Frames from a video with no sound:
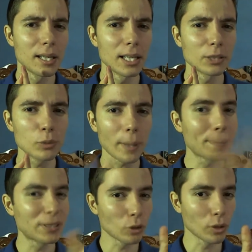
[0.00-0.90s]
es
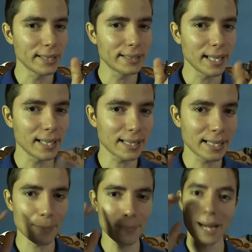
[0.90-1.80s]
una pistolita
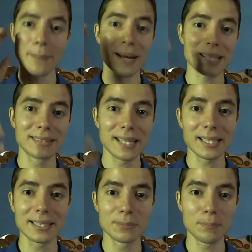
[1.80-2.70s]
que al
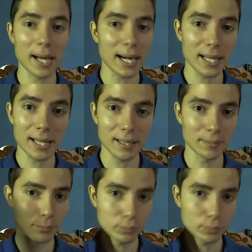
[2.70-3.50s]
parecer dispara,